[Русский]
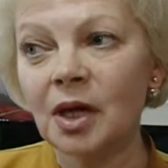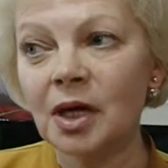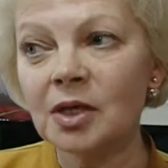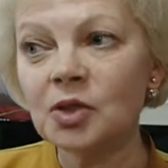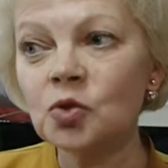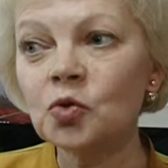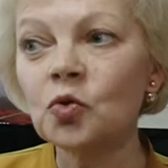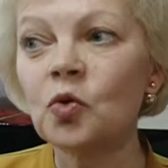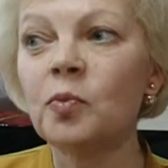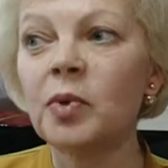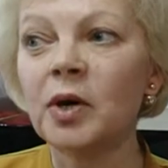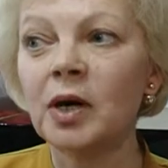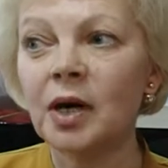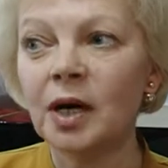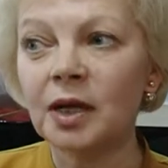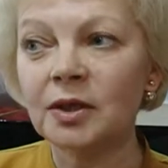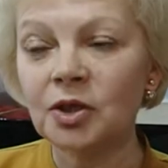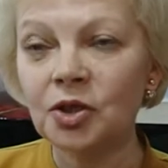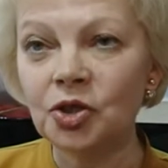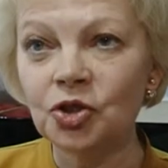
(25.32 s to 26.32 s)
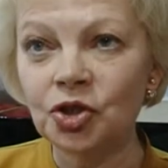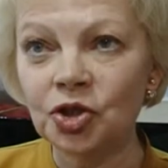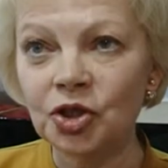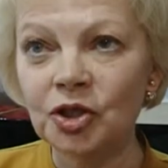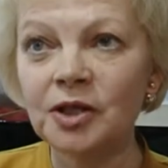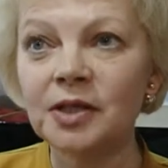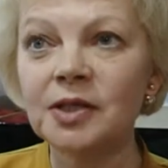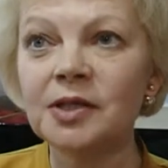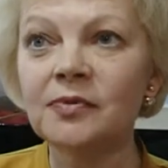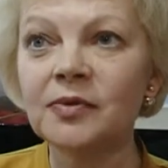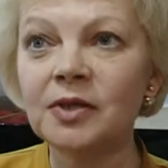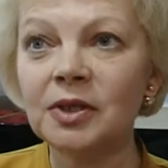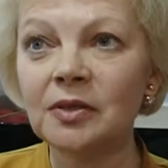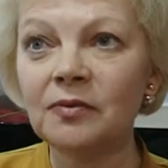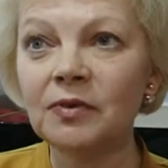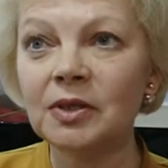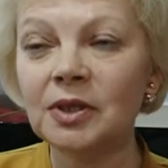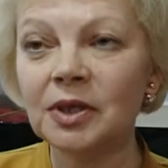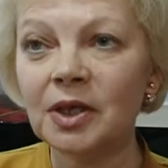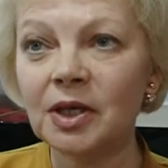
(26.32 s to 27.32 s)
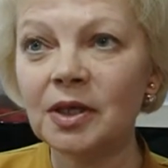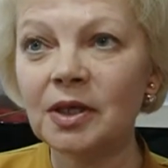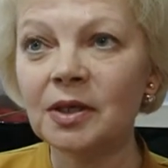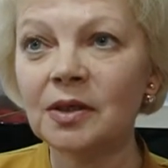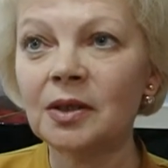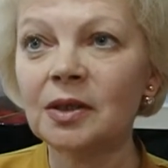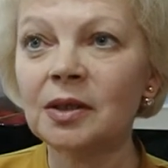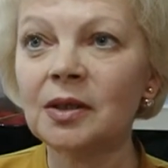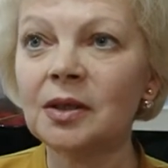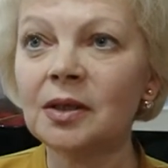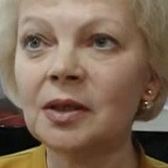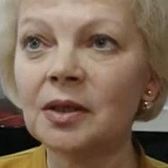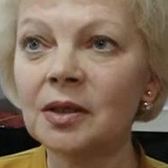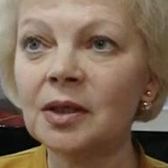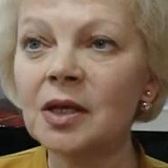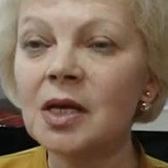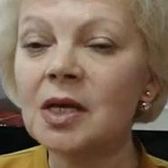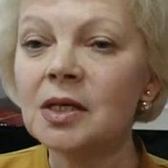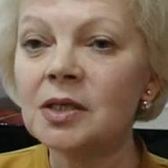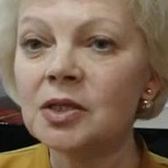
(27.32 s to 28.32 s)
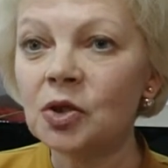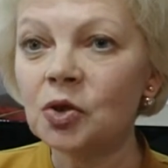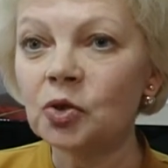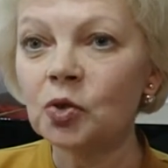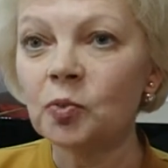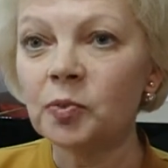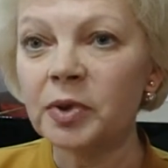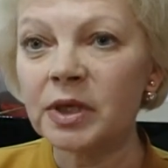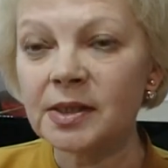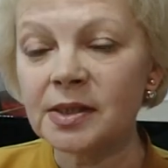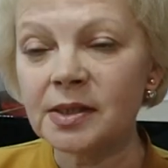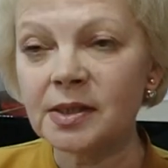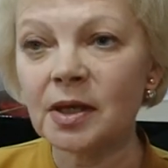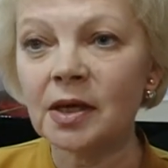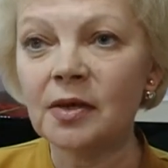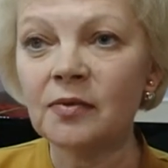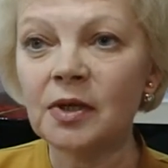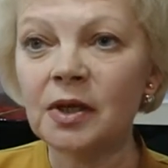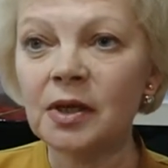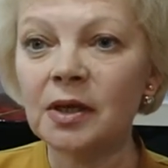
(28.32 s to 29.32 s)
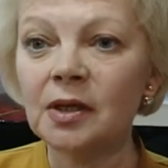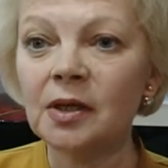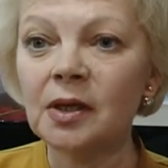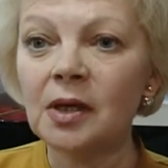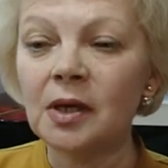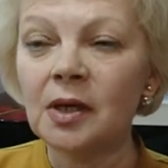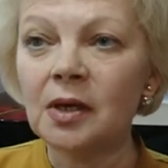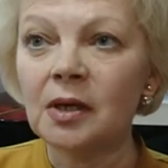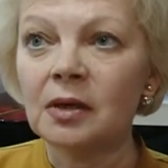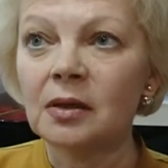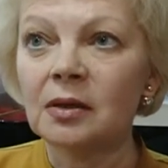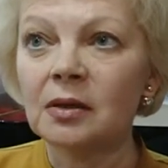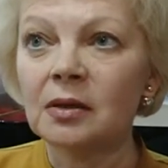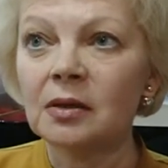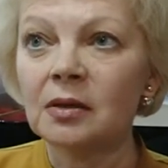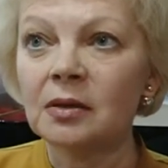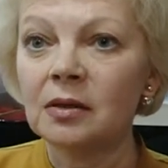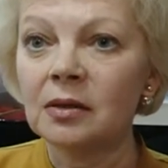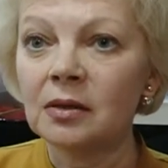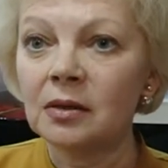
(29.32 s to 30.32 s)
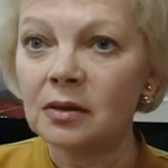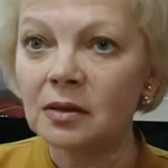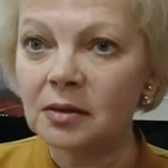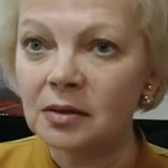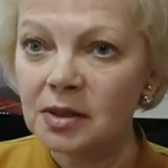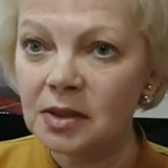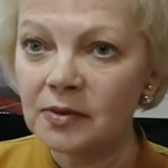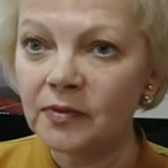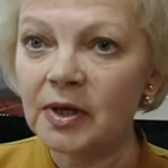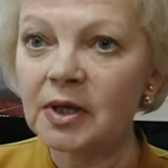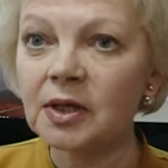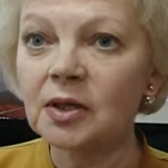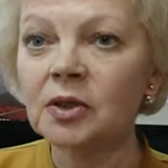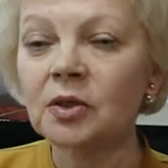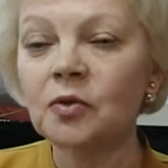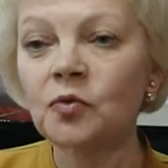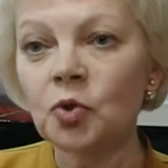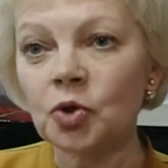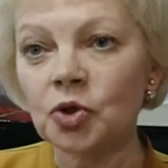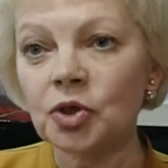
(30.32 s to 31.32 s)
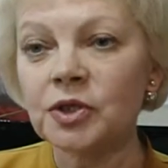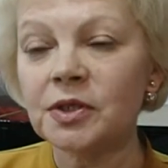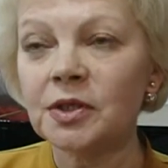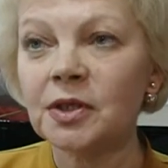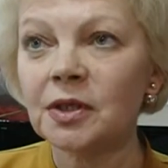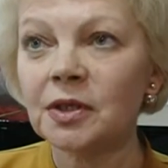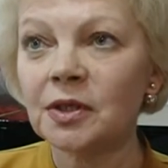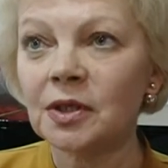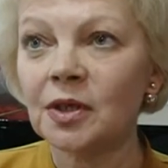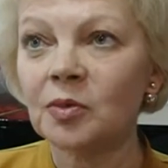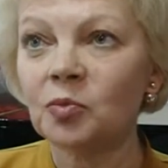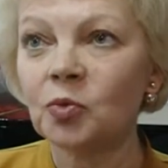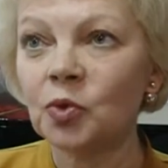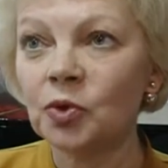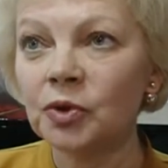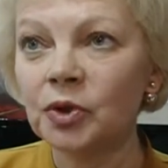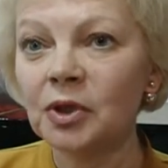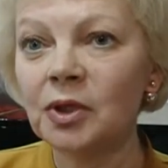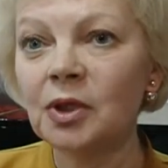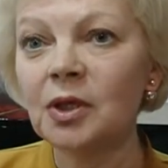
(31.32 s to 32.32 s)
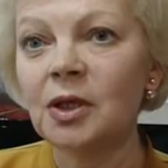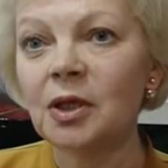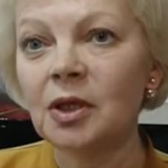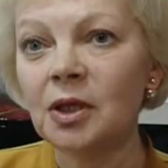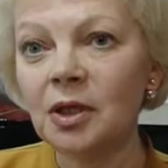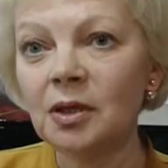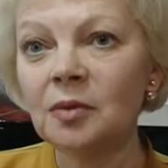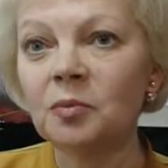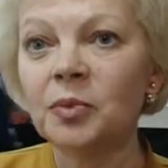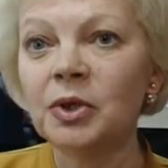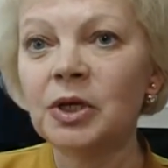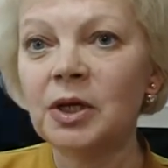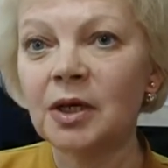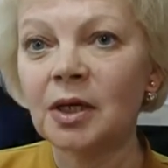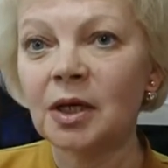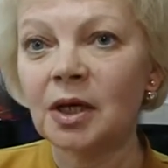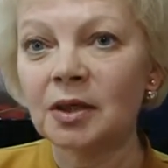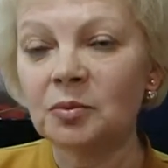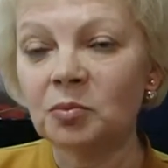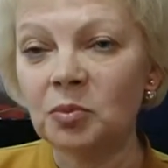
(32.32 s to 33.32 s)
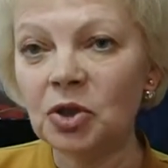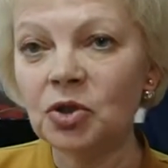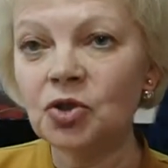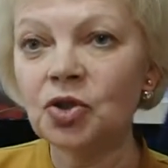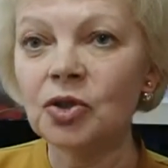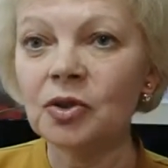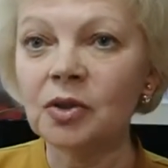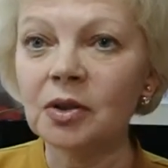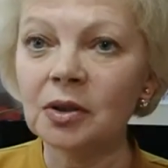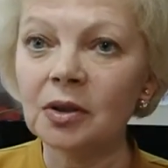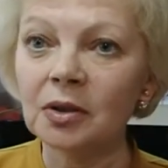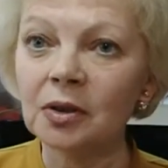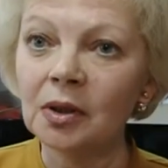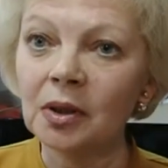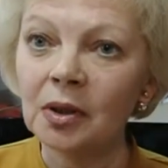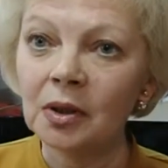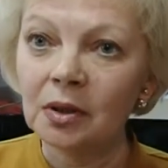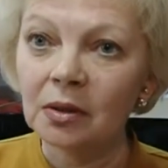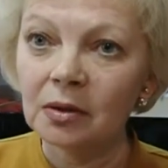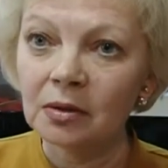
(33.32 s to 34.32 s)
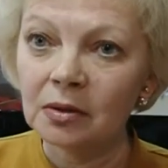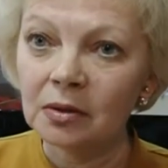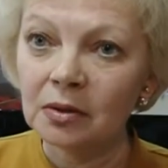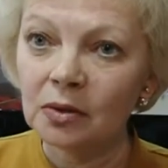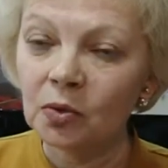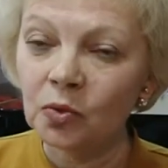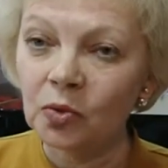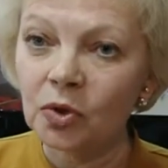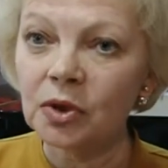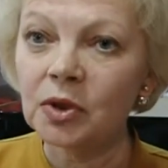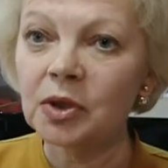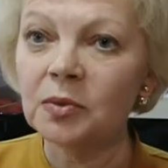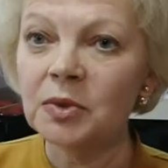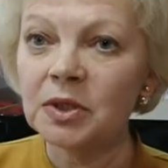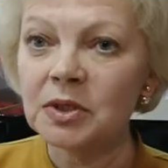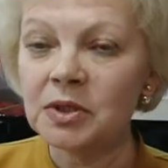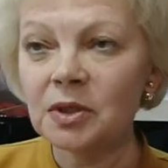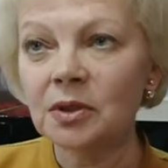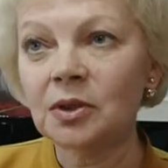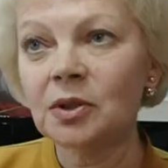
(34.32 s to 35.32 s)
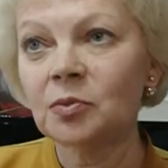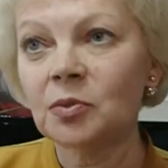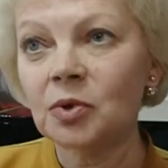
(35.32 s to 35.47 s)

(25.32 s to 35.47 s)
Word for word: особо отличились в этой викторине, те, кто представили э, свои творческие работы и были отмечены э, оргкомитетом